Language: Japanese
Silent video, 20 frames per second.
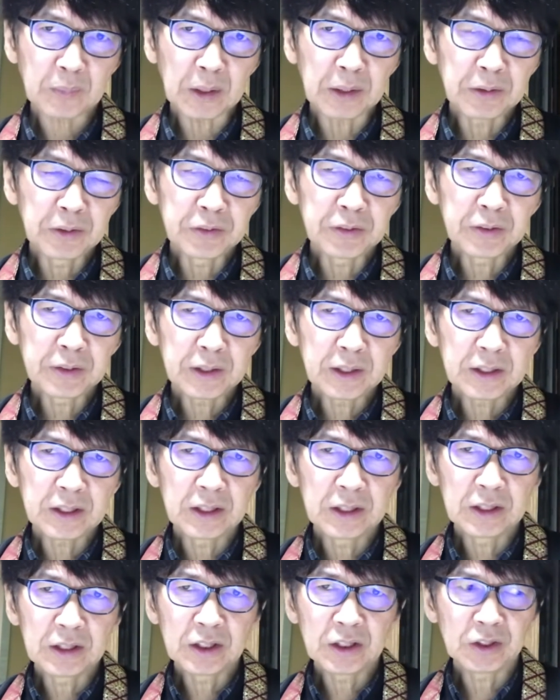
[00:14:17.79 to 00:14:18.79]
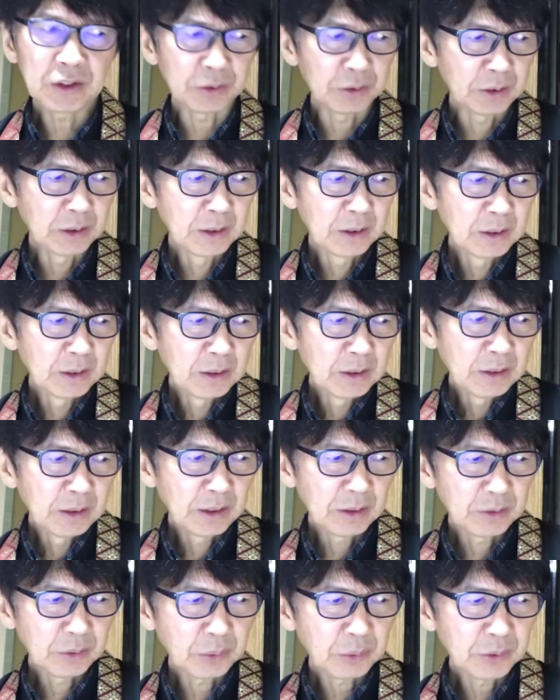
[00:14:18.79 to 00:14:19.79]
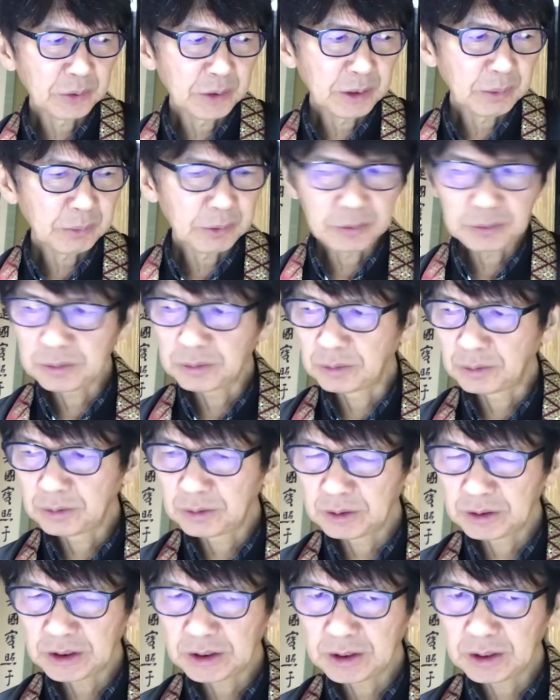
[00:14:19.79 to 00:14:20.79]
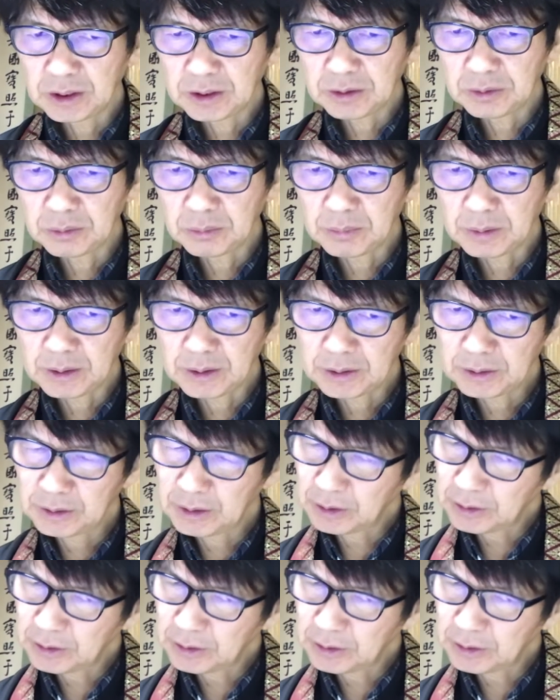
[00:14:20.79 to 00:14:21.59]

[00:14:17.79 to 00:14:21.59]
でそれが一種どこにでもよく滋賀県の場合だ